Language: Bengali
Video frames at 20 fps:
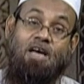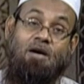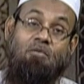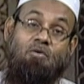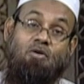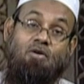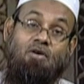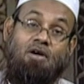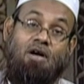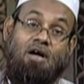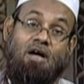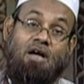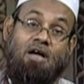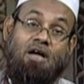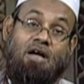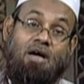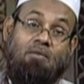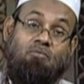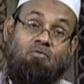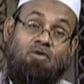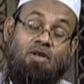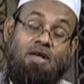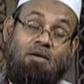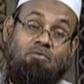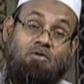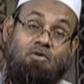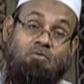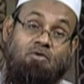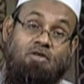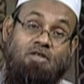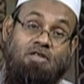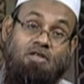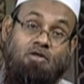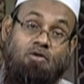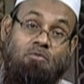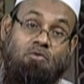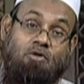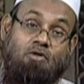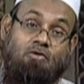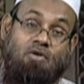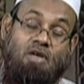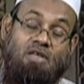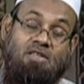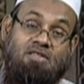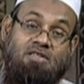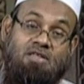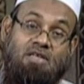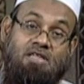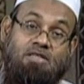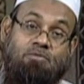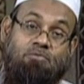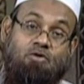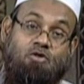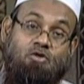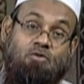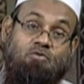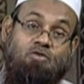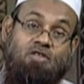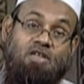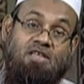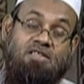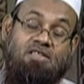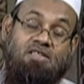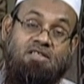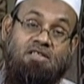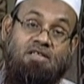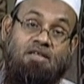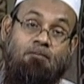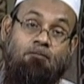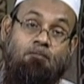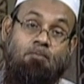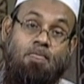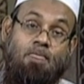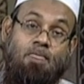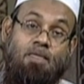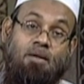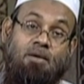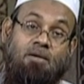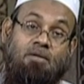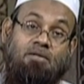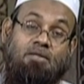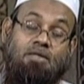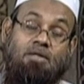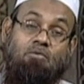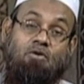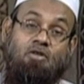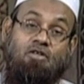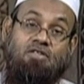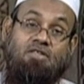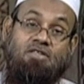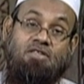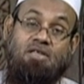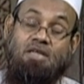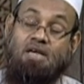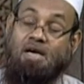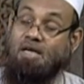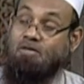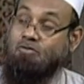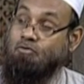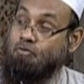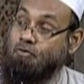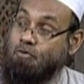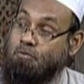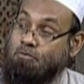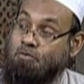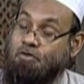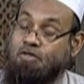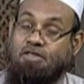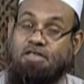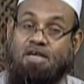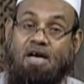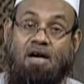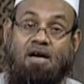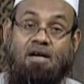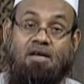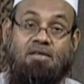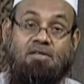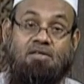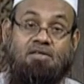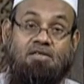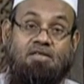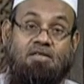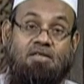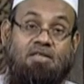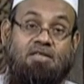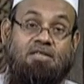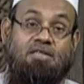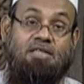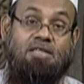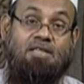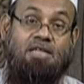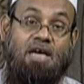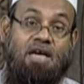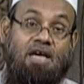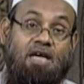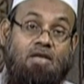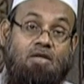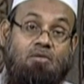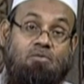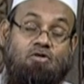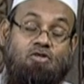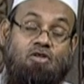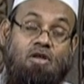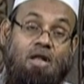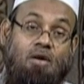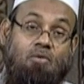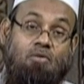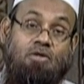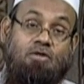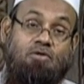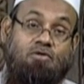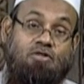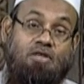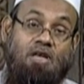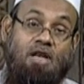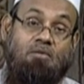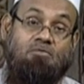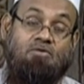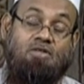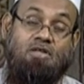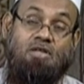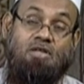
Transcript: এবং আবদুল্লাহ ইবনে আদিত বর্ণিত হাদিস থেকে স্পষ্ট বোঝা যাচ্ছে যে তিনি বলেছেন যে খাদ্যদ্রব্য যেটা সেটাকেই নবী সাল্লাহ আলী সাল্লাম